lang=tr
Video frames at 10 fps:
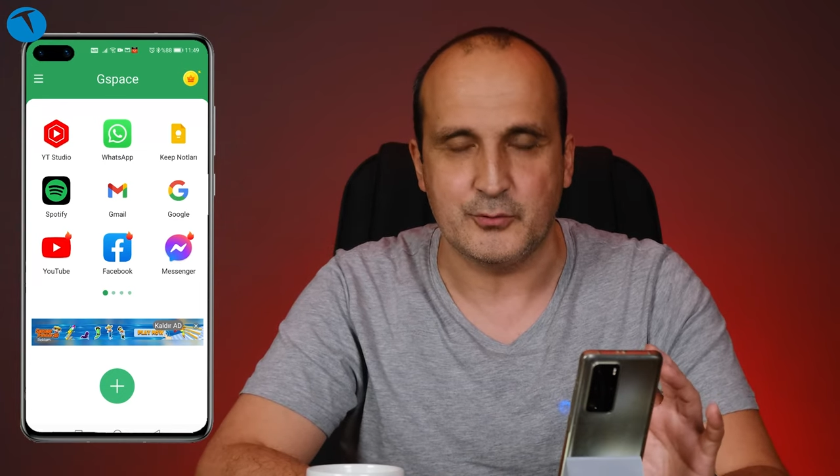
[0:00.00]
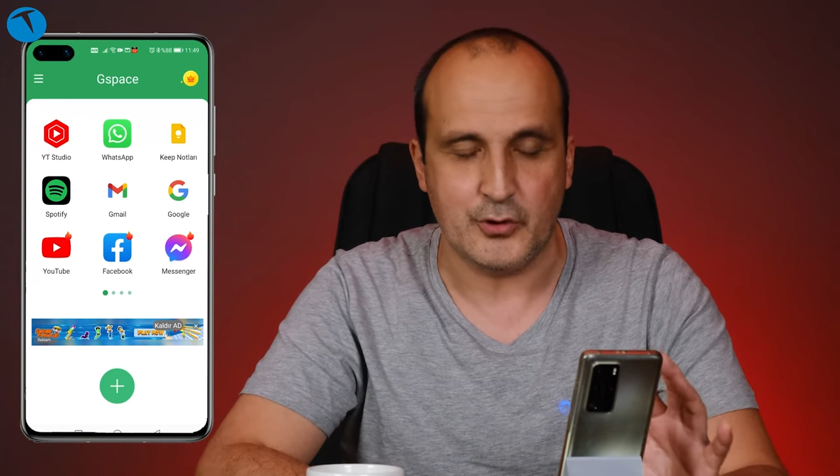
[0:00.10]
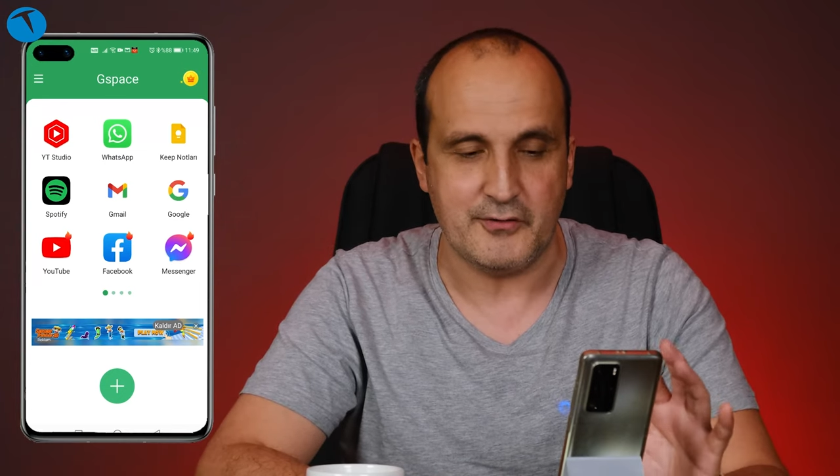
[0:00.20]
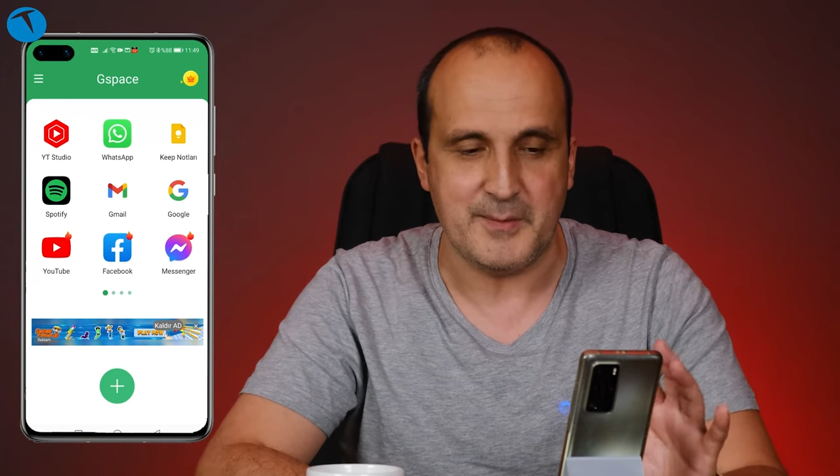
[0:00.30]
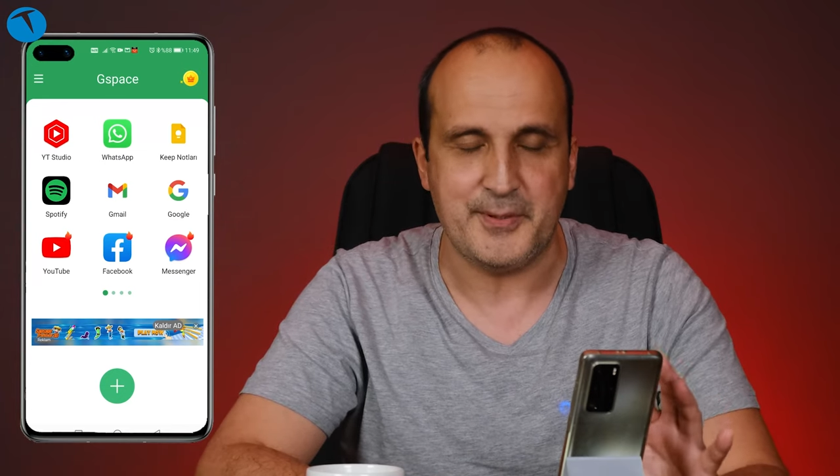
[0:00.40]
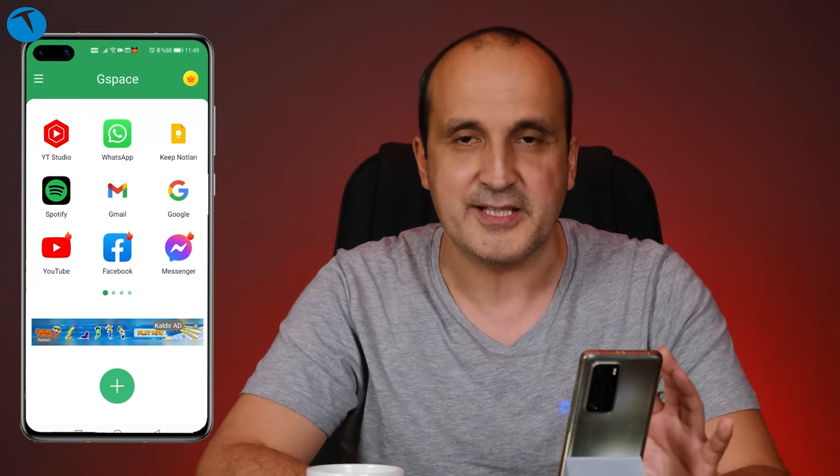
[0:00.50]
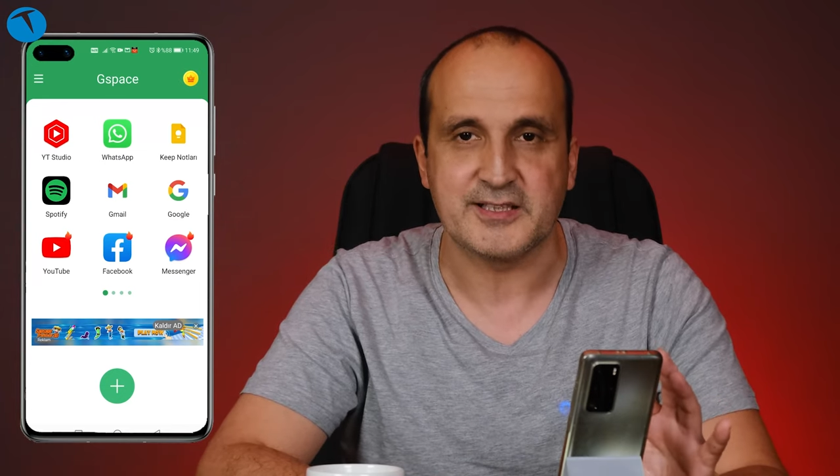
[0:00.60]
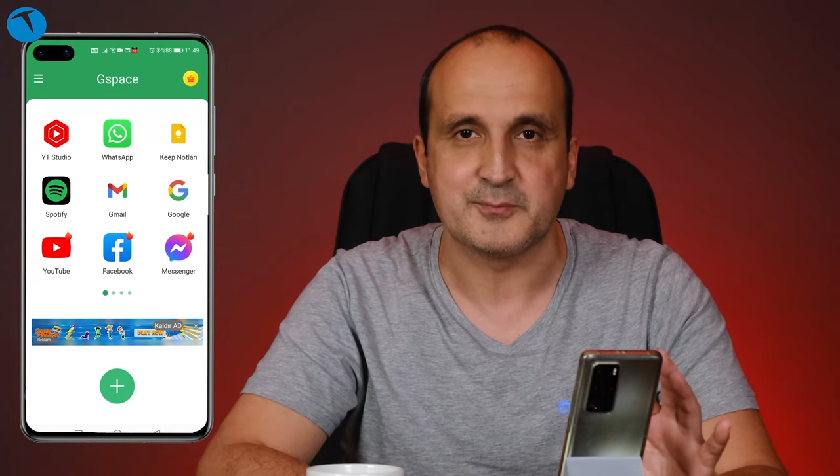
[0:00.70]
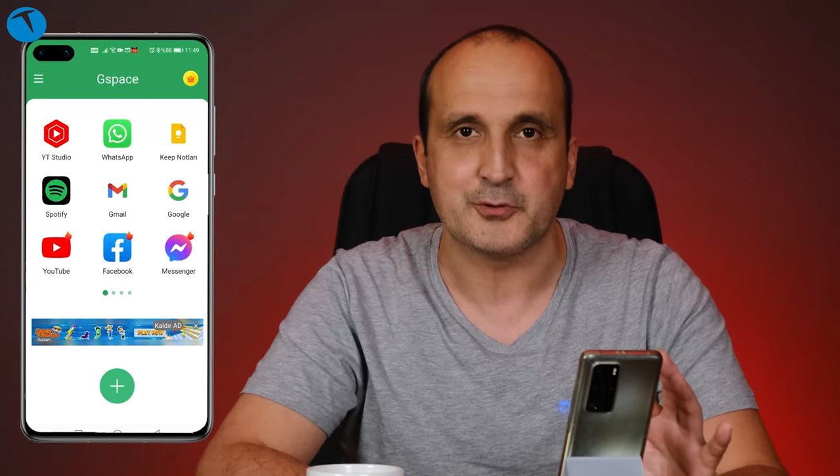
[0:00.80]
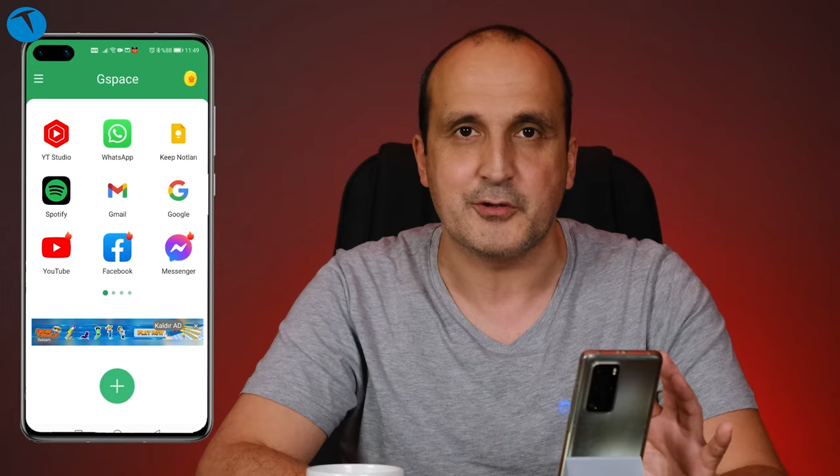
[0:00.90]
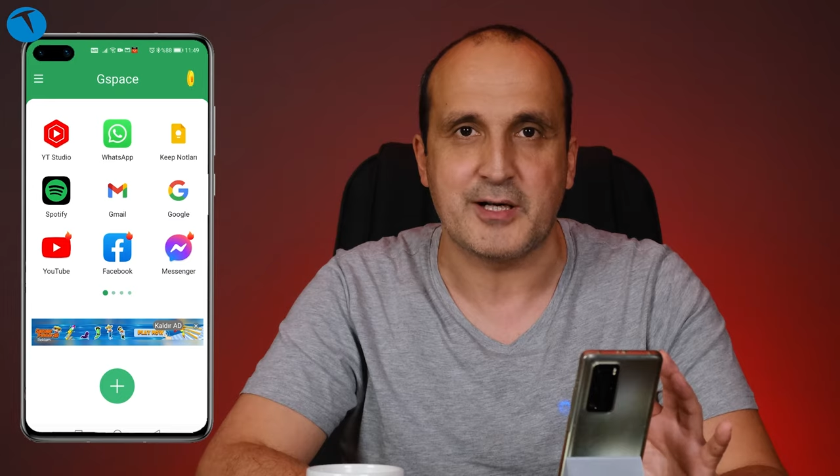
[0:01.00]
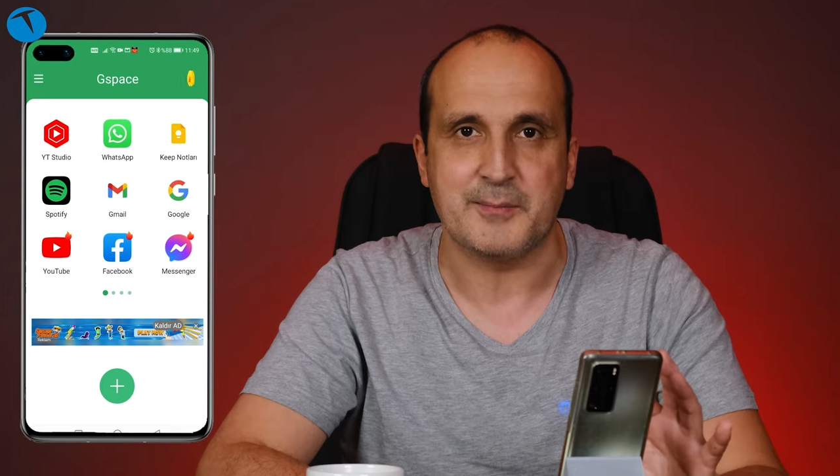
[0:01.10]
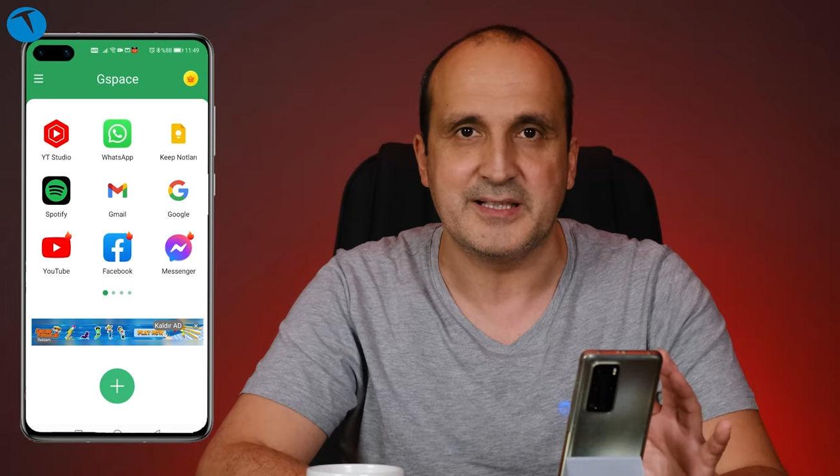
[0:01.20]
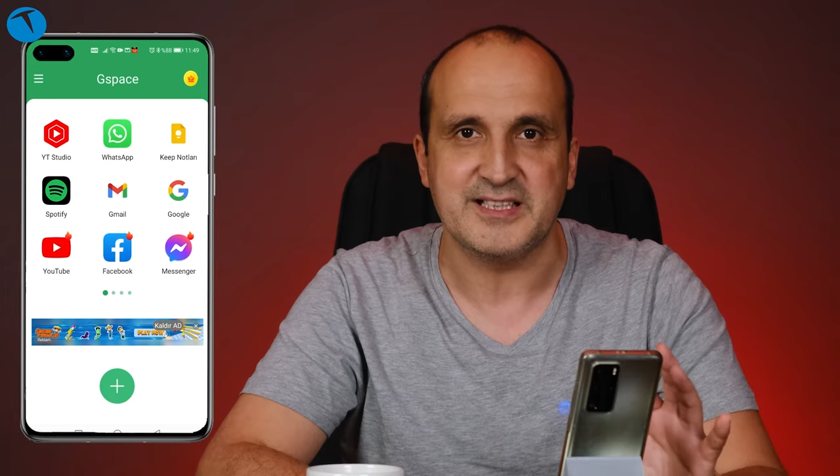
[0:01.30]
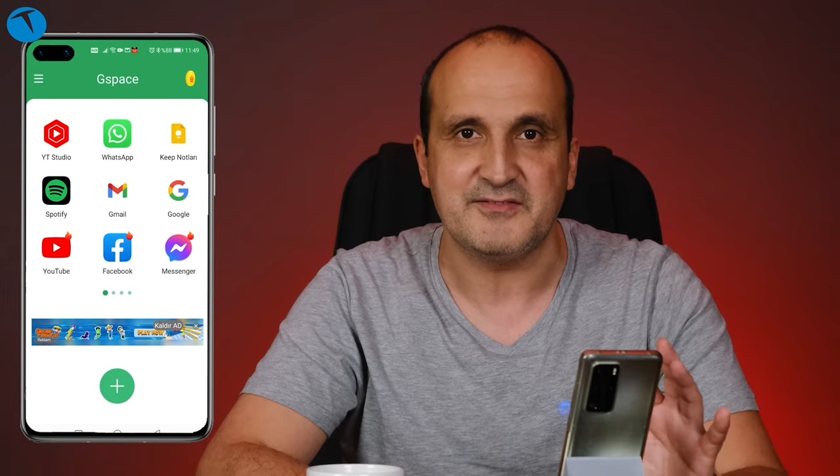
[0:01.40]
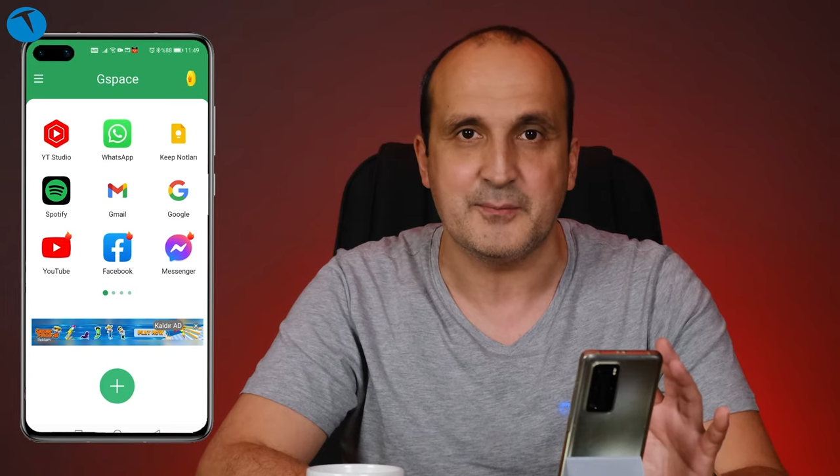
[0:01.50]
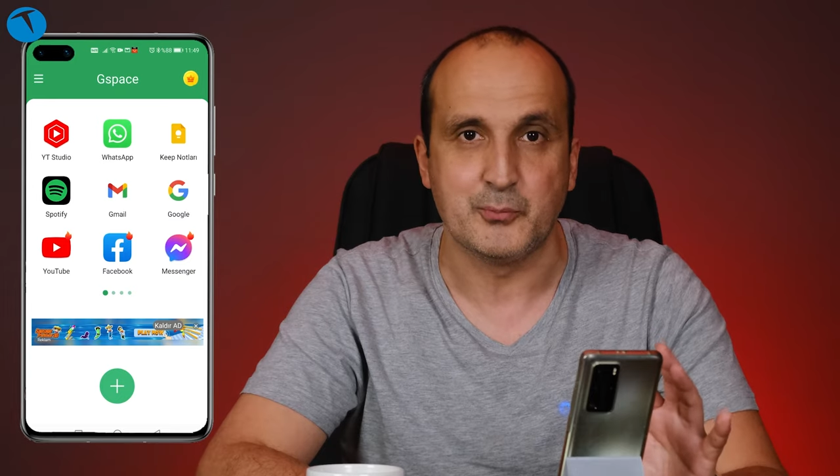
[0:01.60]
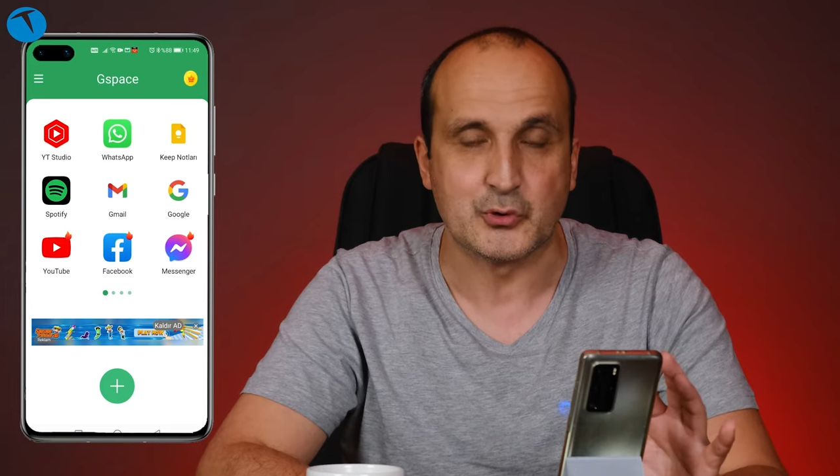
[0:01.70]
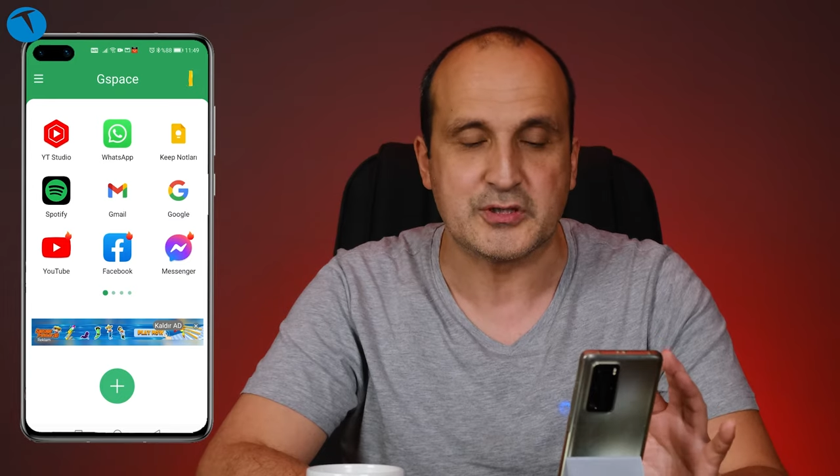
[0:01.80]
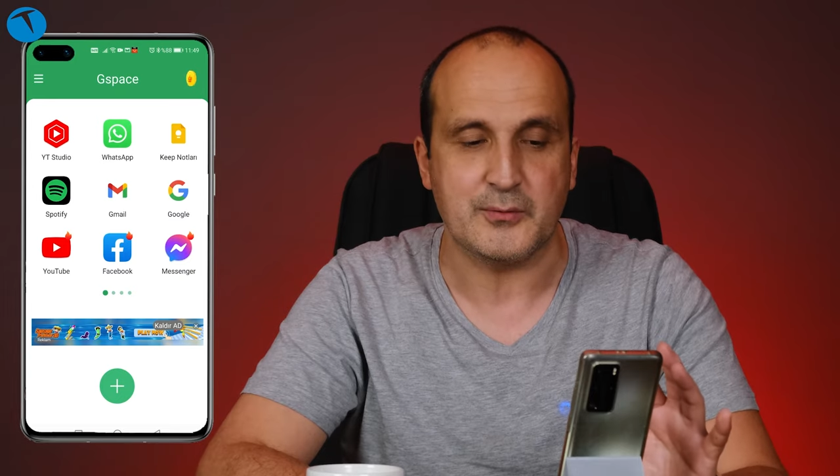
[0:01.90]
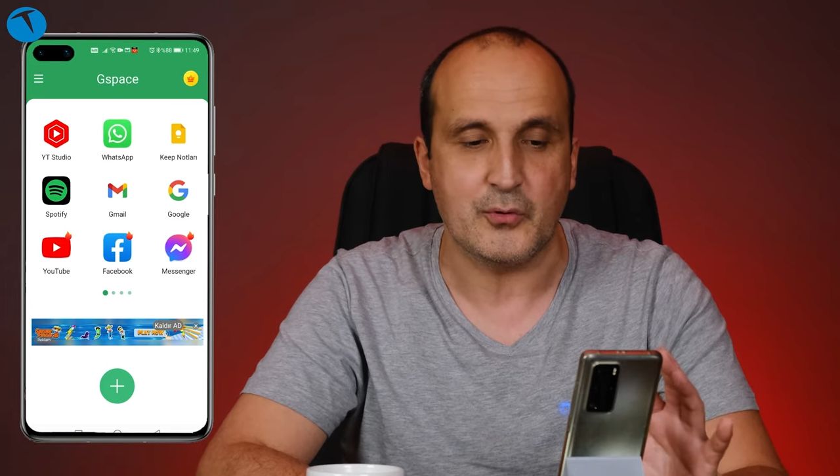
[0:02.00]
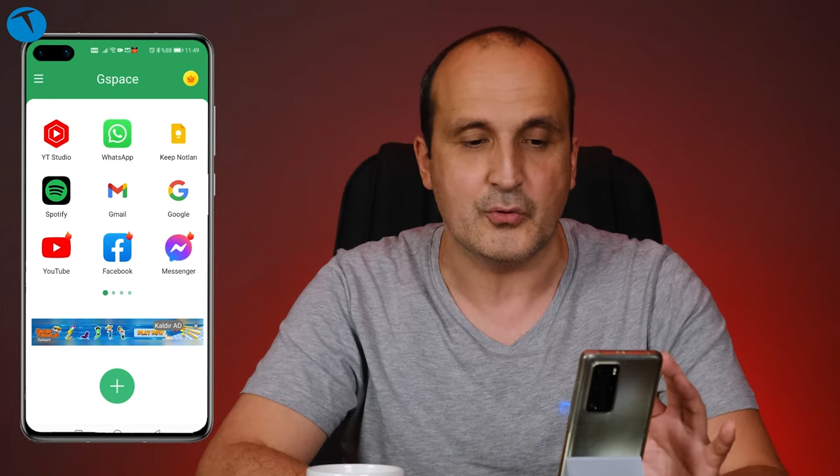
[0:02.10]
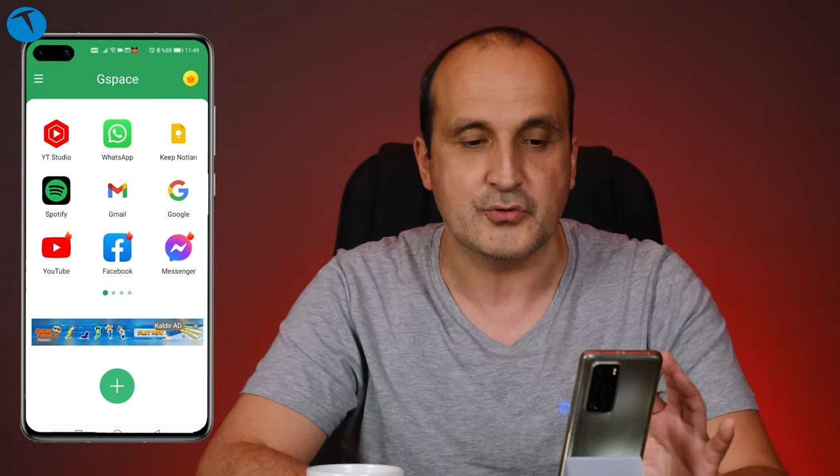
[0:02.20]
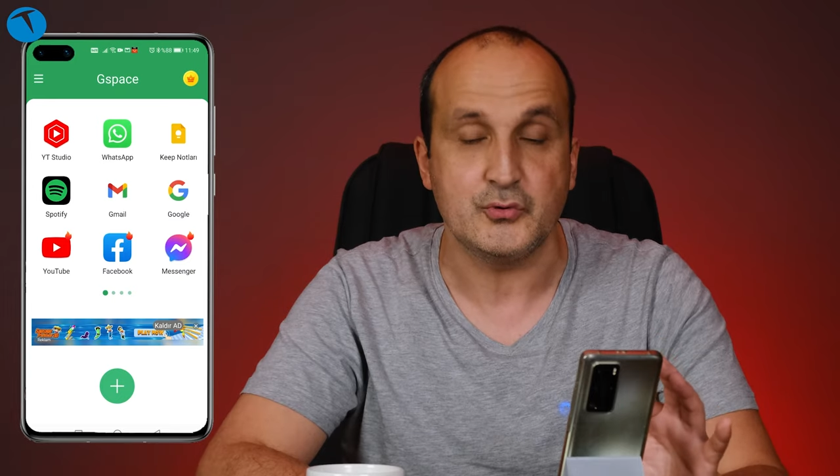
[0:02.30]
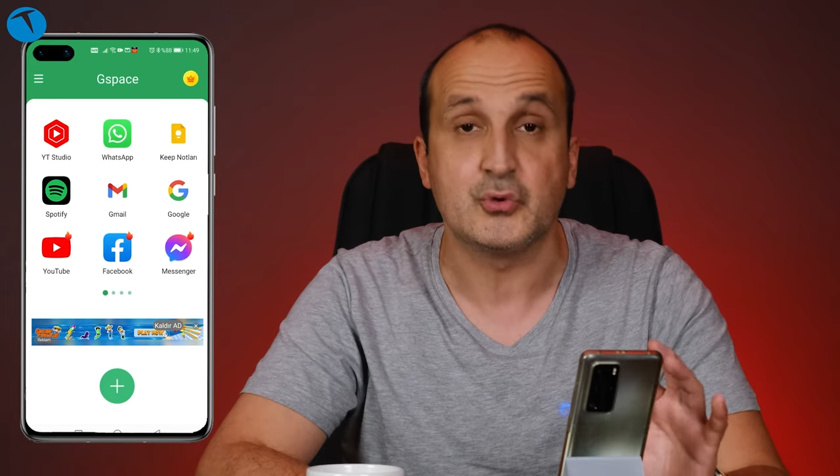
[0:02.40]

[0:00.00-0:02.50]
Huawei P40 Pro var bende ve burada onu